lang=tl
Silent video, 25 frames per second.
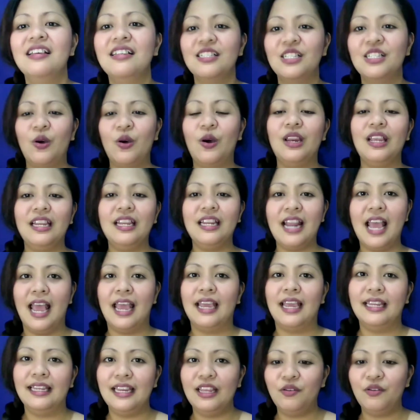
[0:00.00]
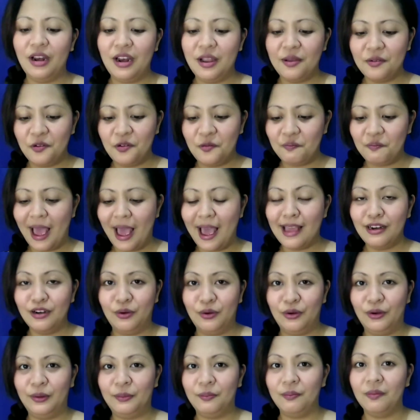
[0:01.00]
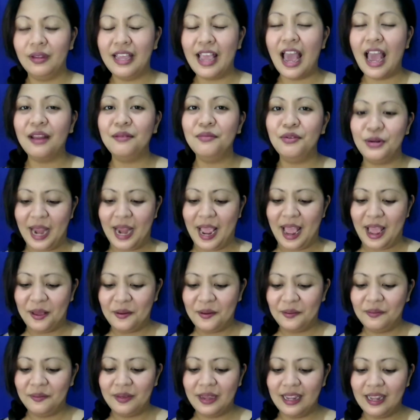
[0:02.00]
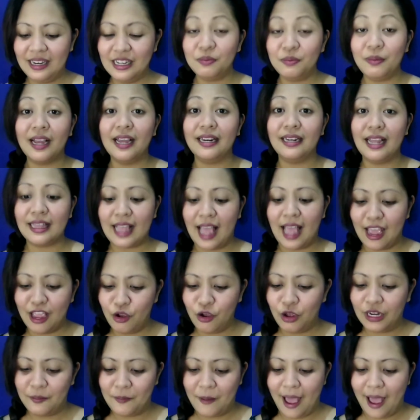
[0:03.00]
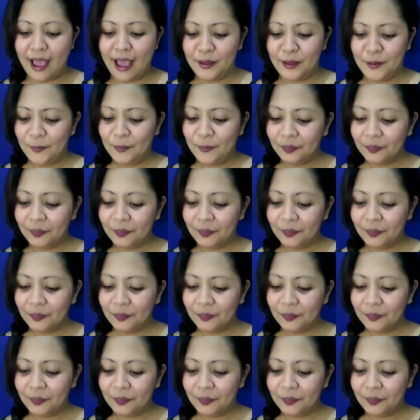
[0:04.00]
Sorry na, hindi ko alam kung paano. Yaan mo na. At least maganda tayo, di ba?